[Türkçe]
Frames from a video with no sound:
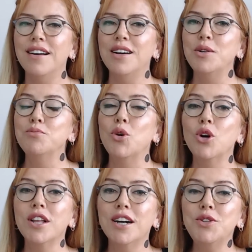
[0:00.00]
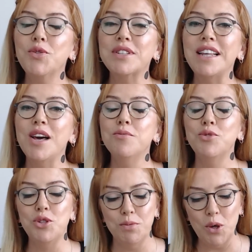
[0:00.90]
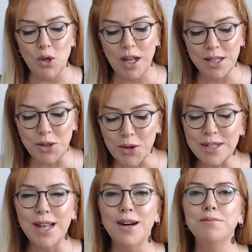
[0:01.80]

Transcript: Boğalar, yükselen burcu boğalan dostlar